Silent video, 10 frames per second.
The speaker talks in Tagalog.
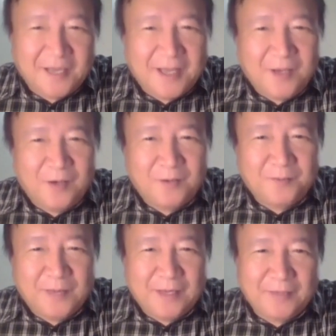
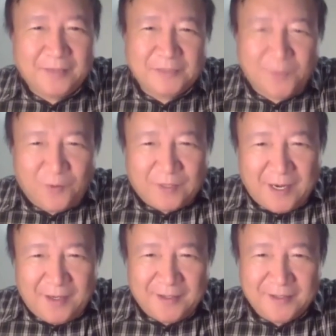Ngayon, para mas
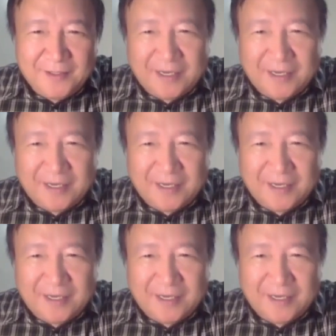mura,